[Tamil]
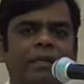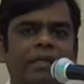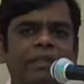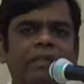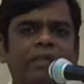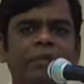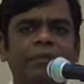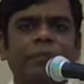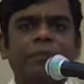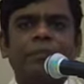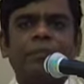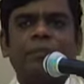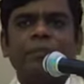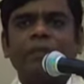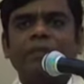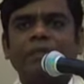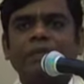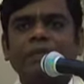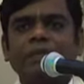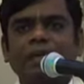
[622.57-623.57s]
அந்த
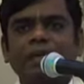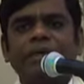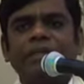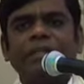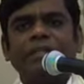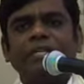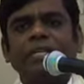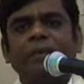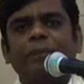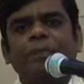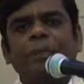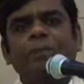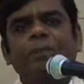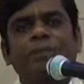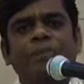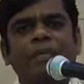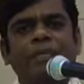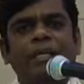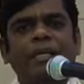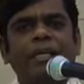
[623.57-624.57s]
இந்த கருத்தரிப்பின்
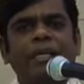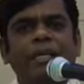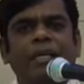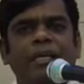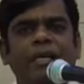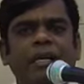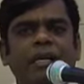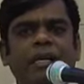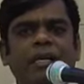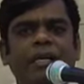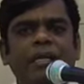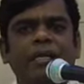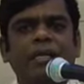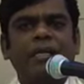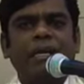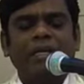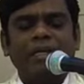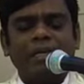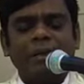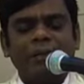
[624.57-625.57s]
போதே
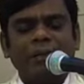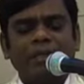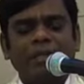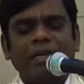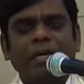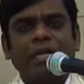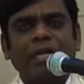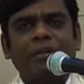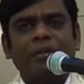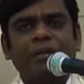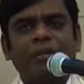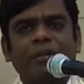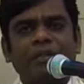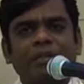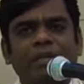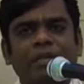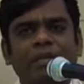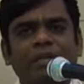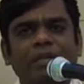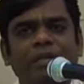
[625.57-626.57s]
தன்னை அன்னை மரியாலை வந்து
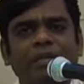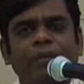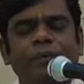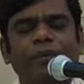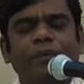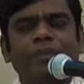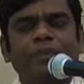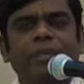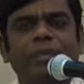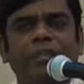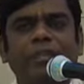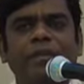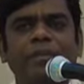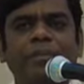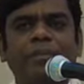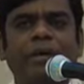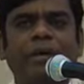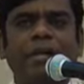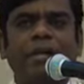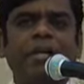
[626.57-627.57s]
கடவுள் வந்து
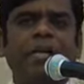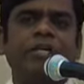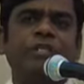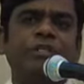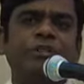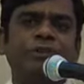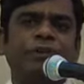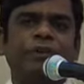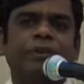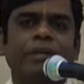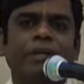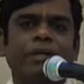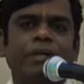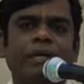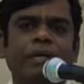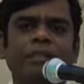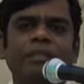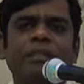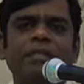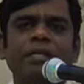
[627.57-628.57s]
தன் பால் ஏற்றுக்கொண்டார்
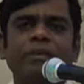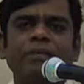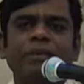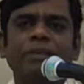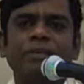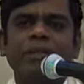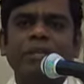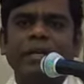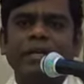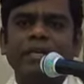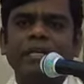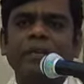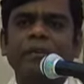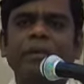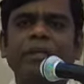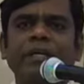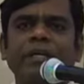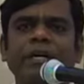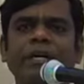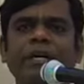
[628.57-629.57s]
அதுதான் வந்து அன்னை
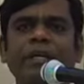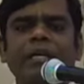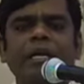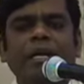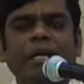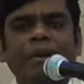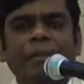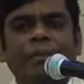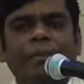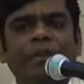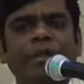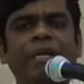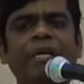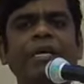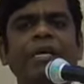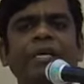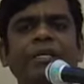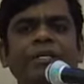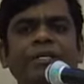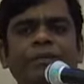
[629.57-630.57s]
மரியால்
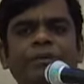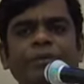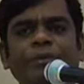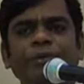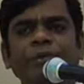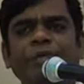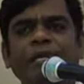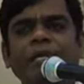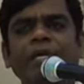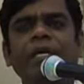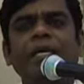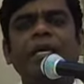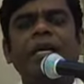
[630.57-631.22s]
பிறக்கின்ற பொழுதே